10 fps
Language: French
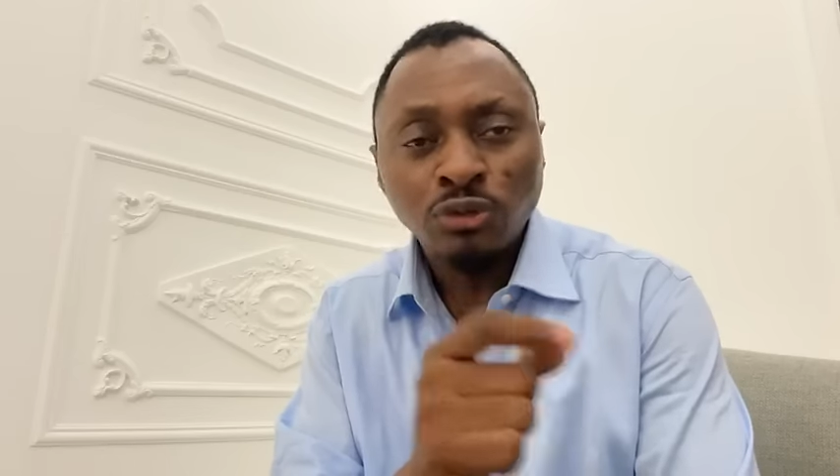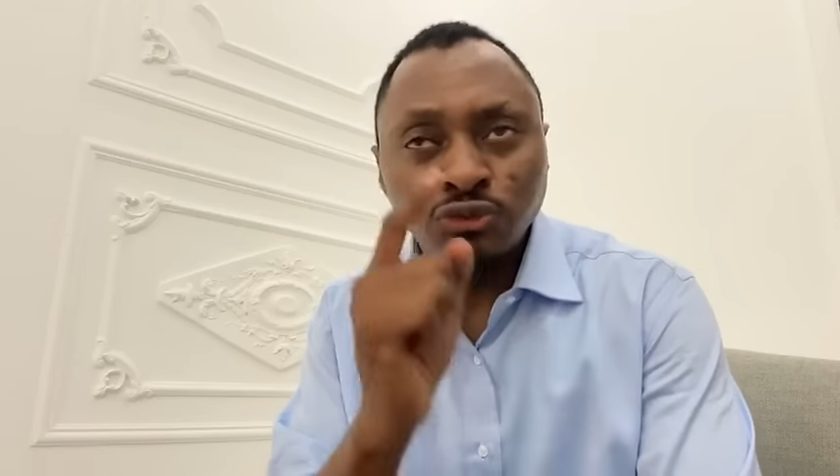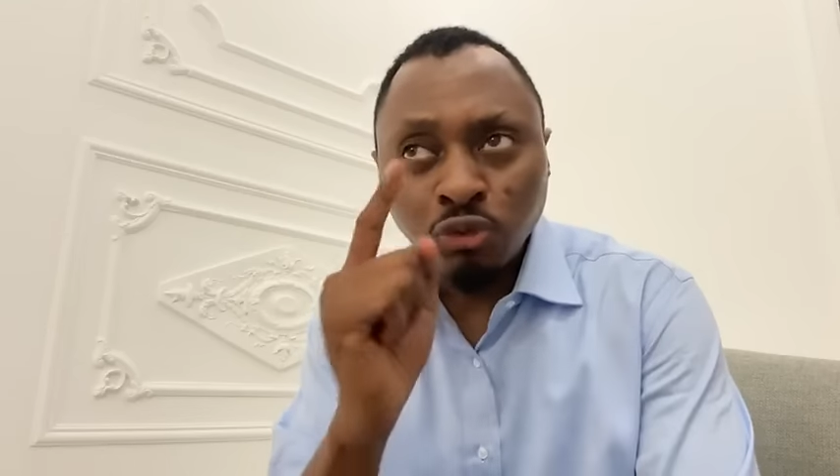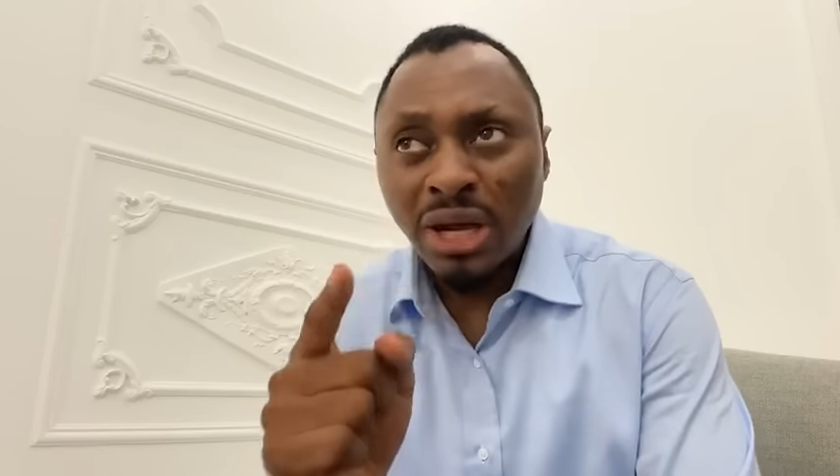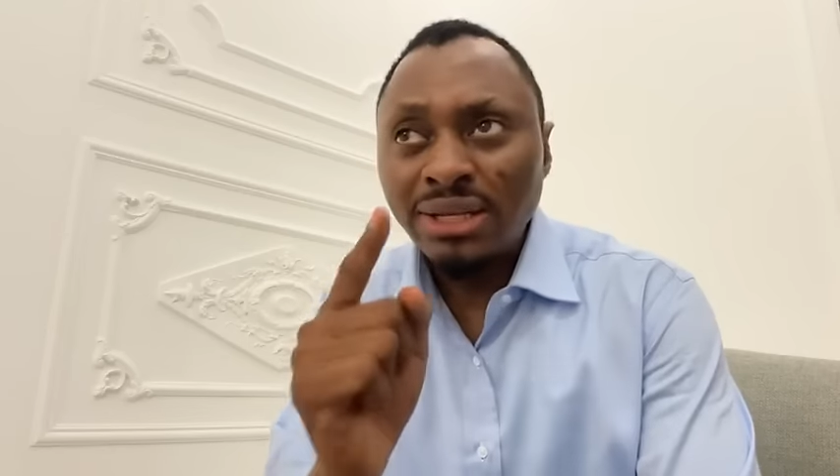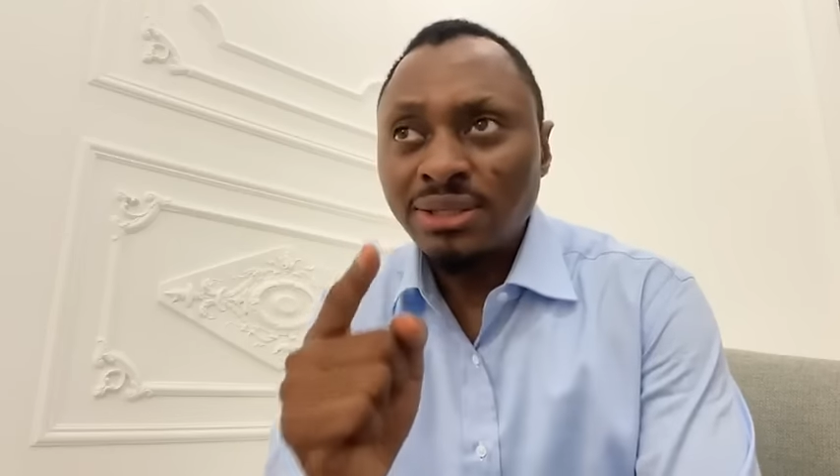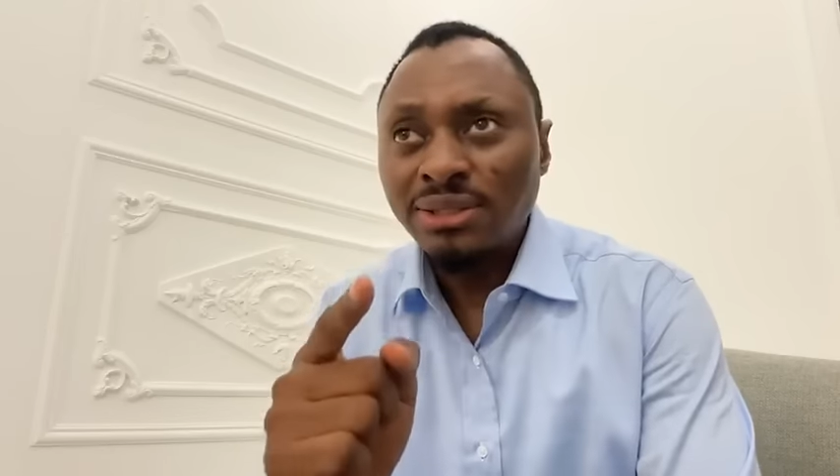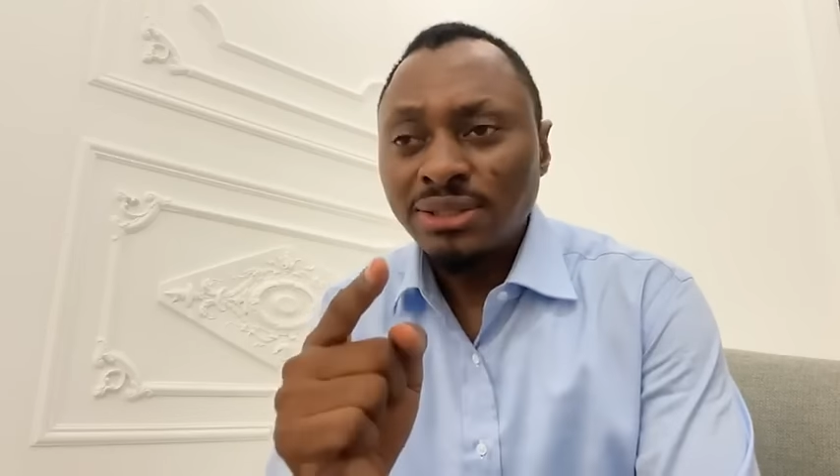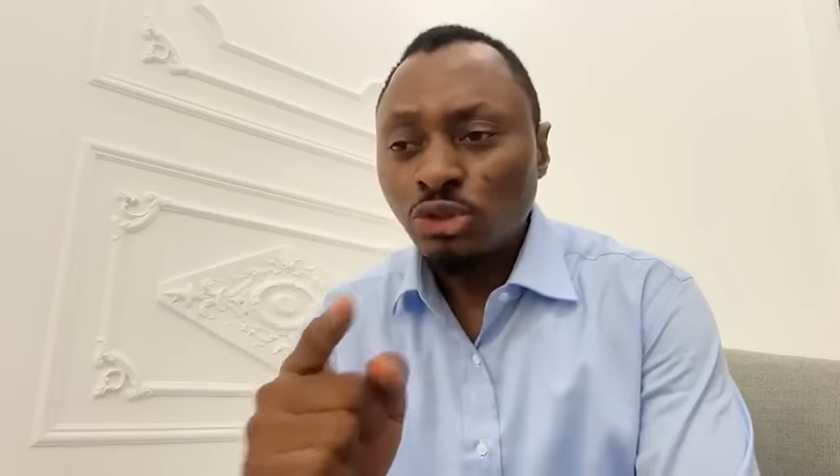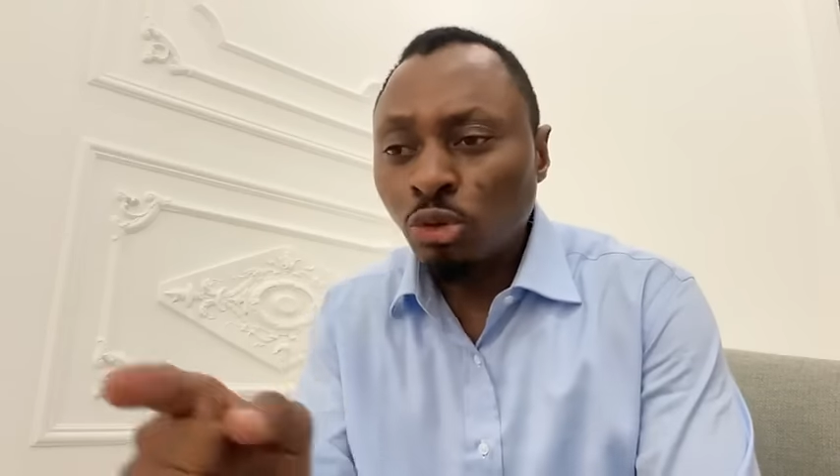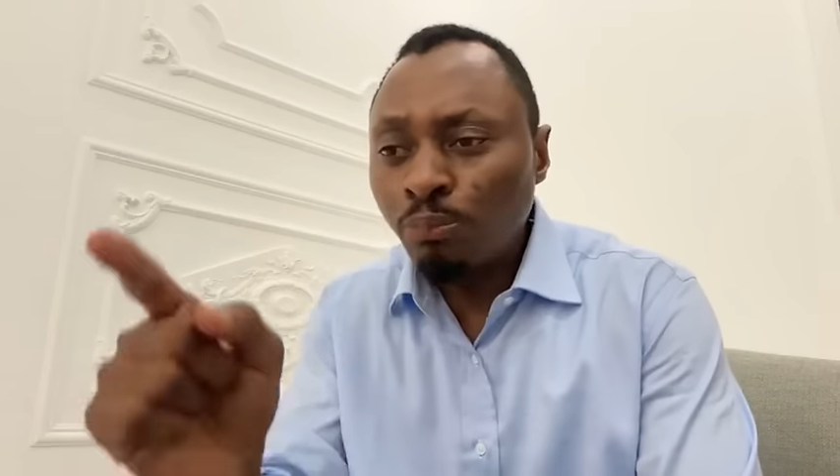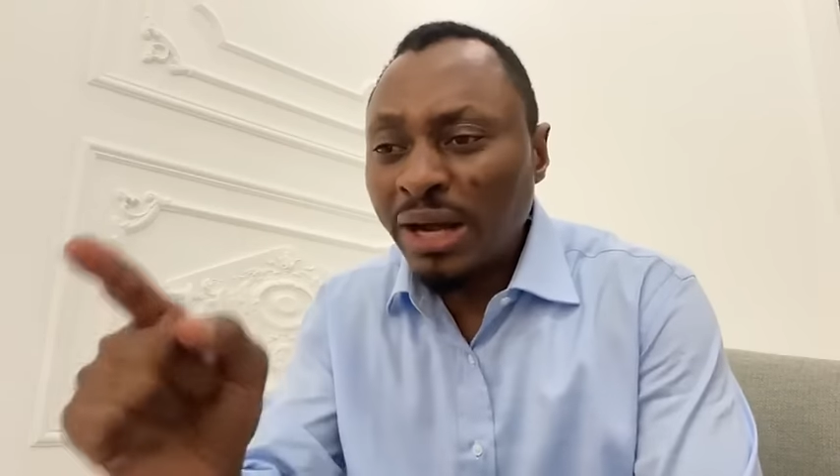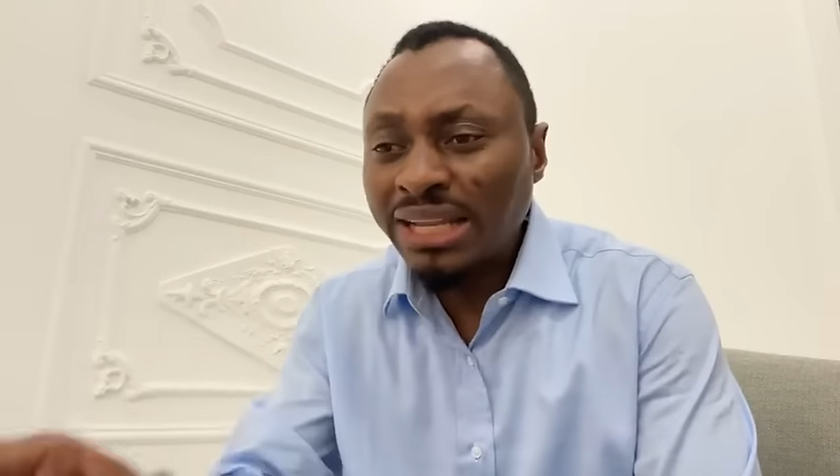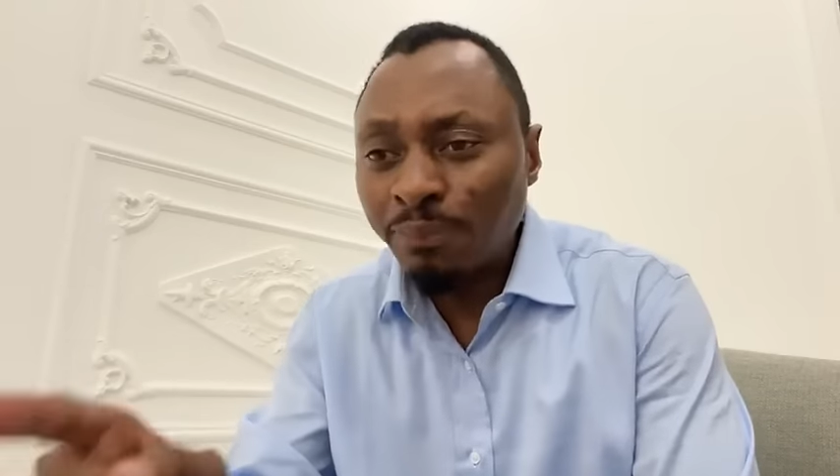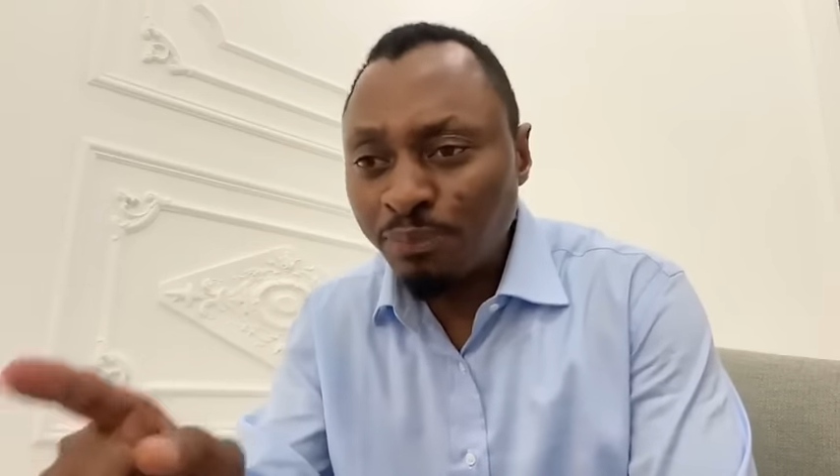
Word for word: Le voile dont parle la